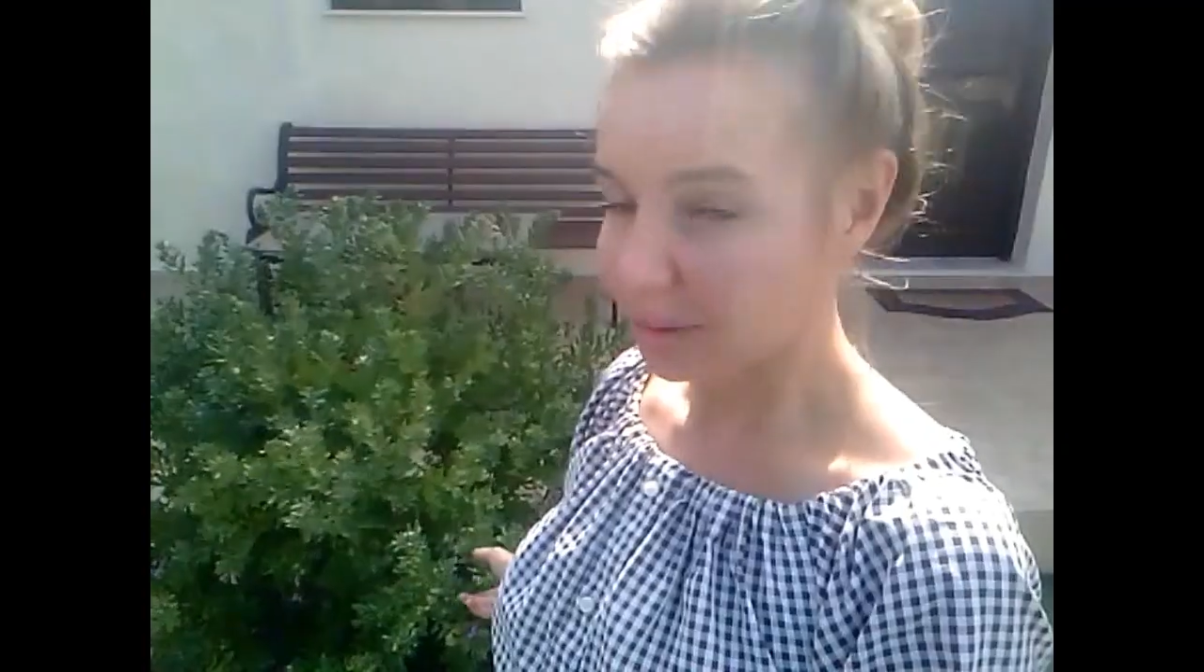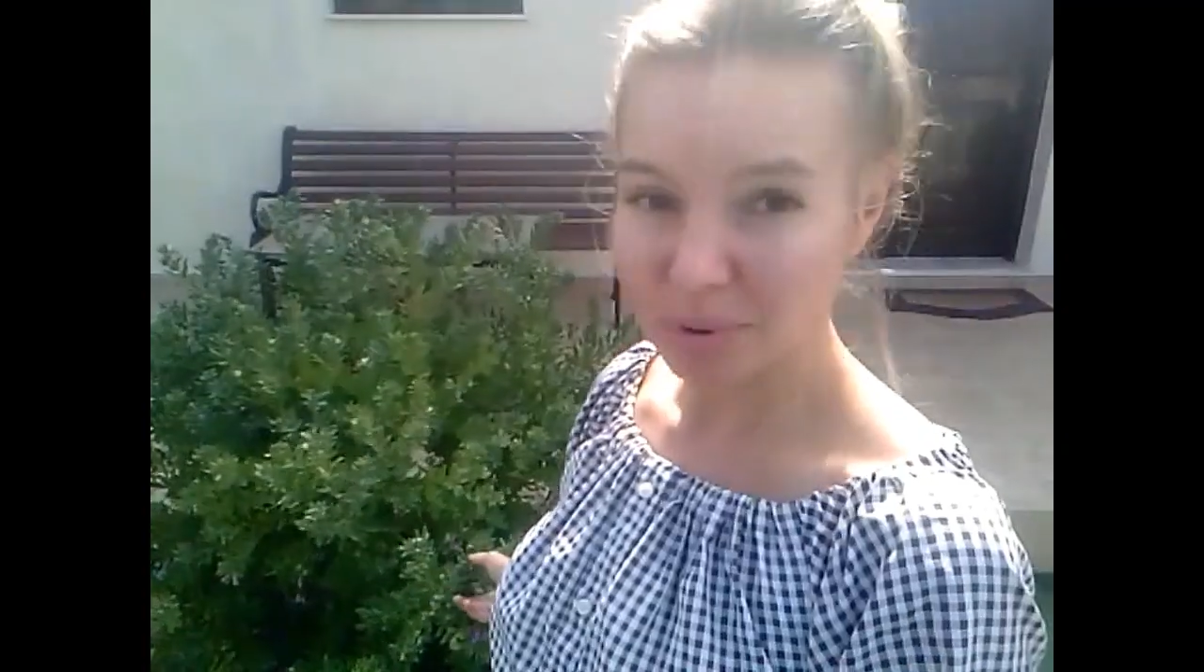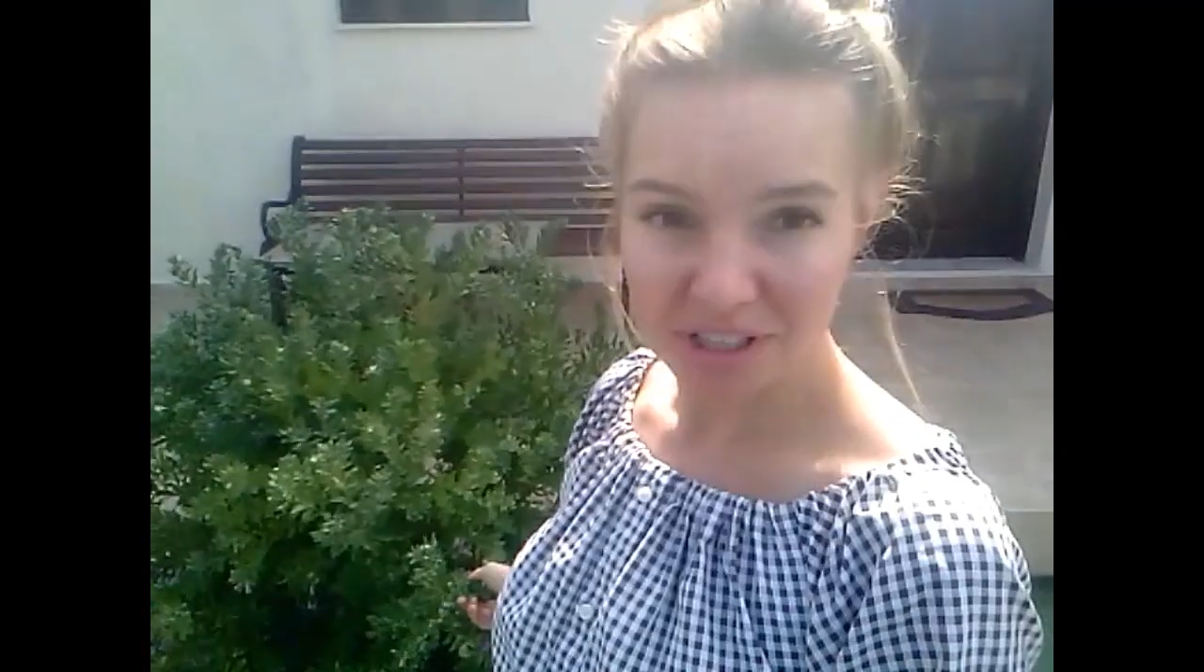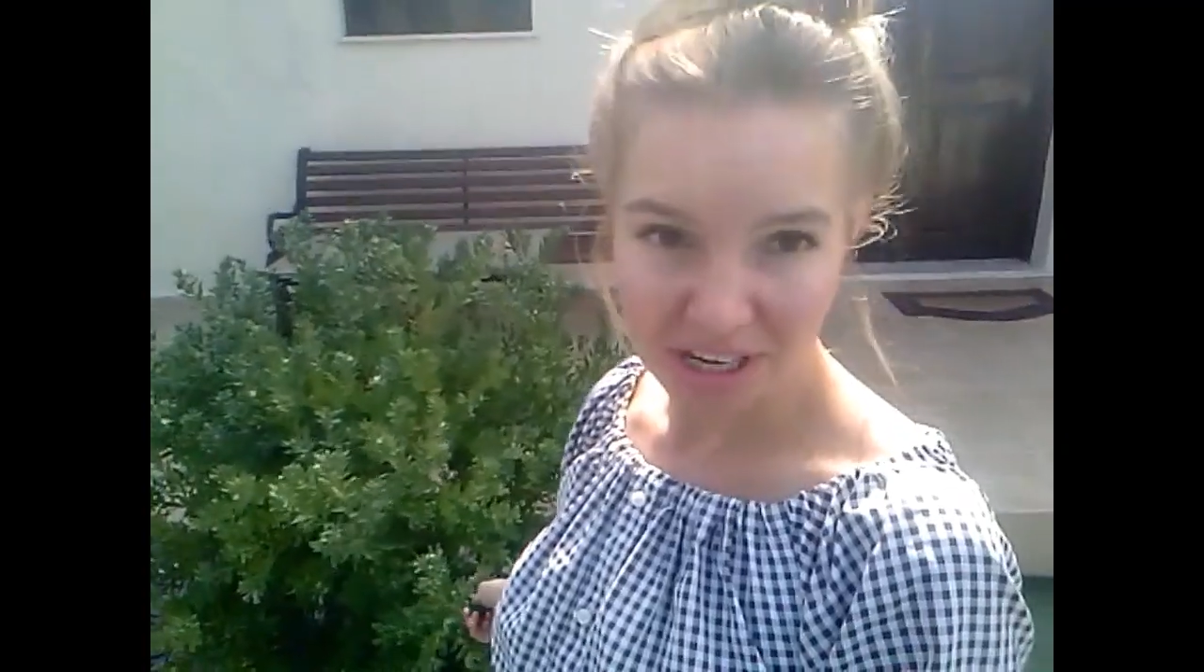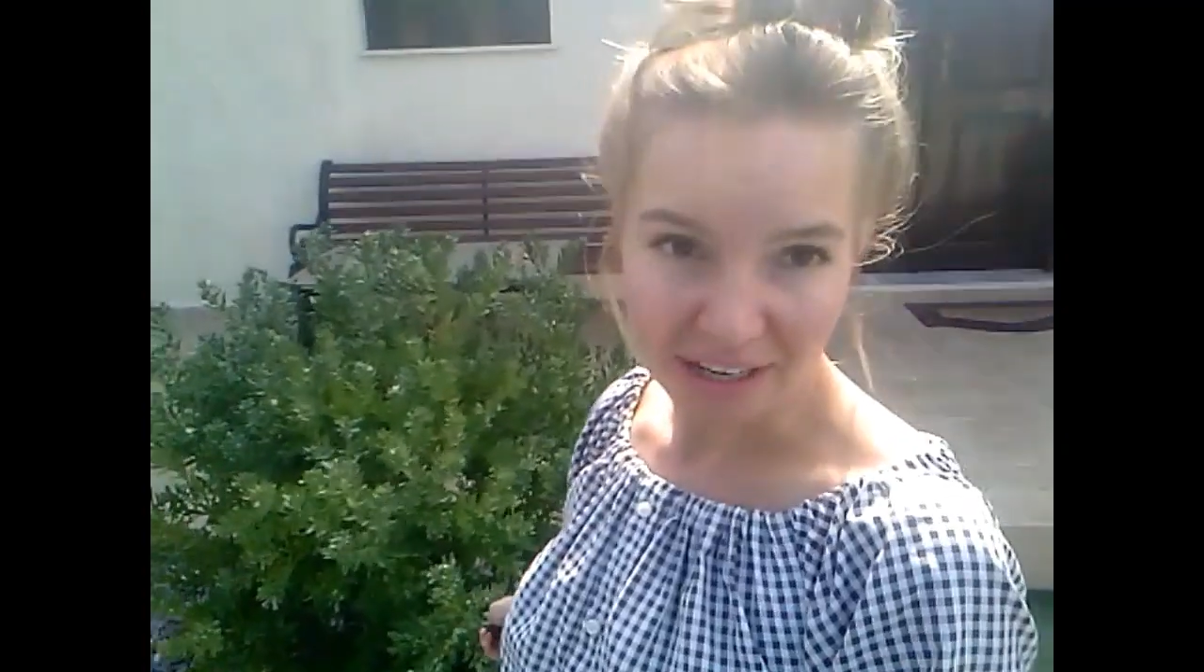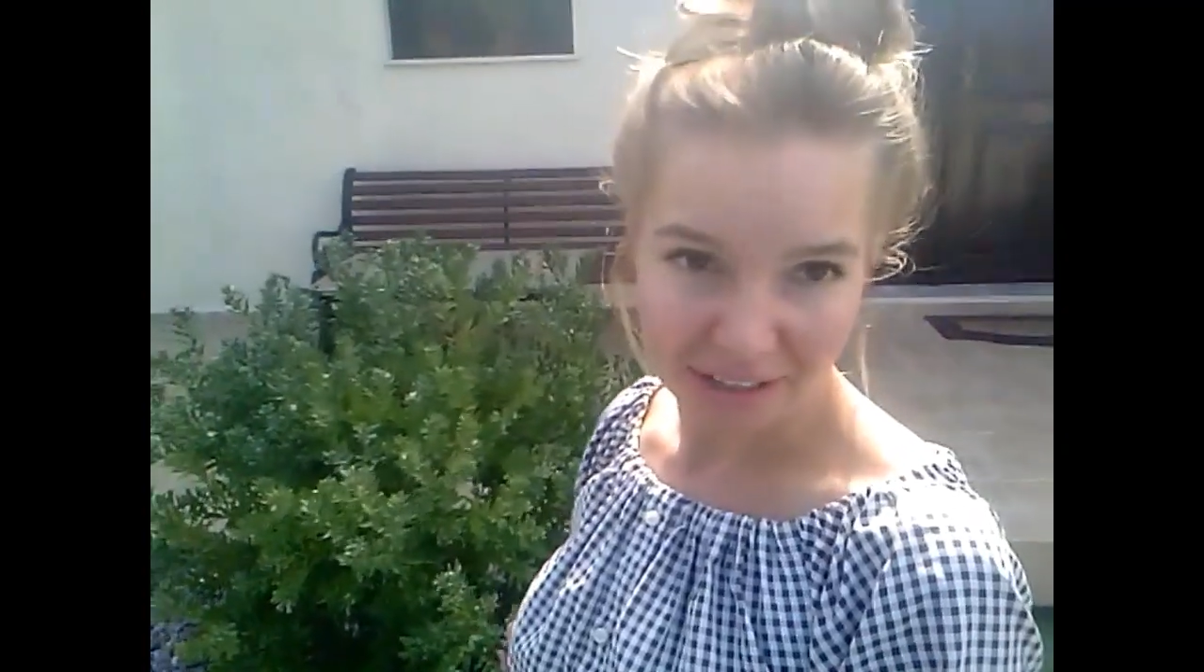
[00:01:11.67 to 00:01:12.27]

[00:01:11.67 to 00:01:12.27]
небольшая